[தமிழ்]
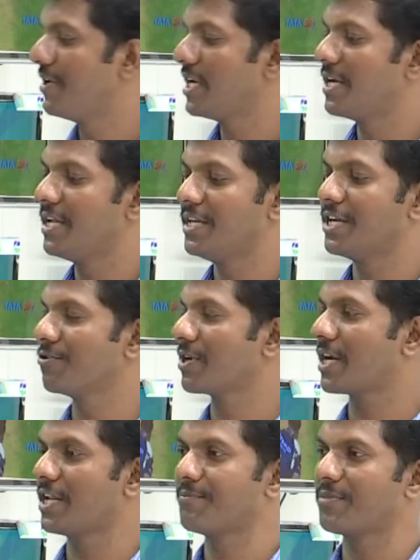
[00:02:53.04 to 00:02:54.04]
இப்போ வீட்டில் நீங்கள்
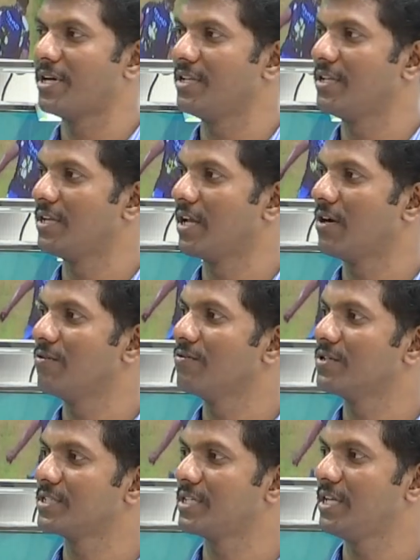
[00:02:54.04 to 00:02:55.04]
நெட்ஒர்க் கனெக்ட் பண்ணியிருந்தீங்கன்னா
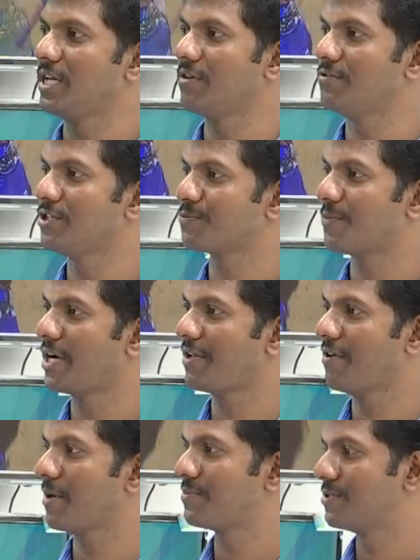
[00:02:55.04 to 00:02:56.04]
உங்கள் ஸ்க்ரீனில் வந்து ஸ்மார்ட்
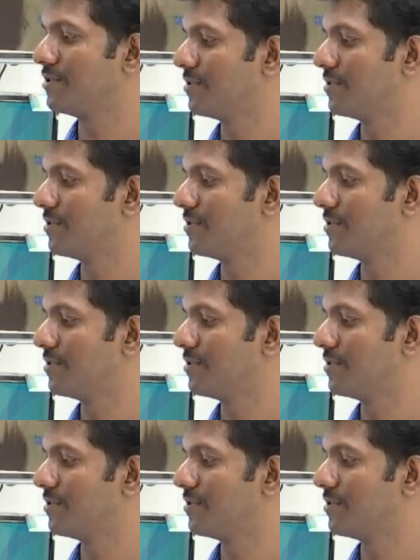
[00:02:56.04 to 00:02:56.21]
டிவி ஆப்ஸ்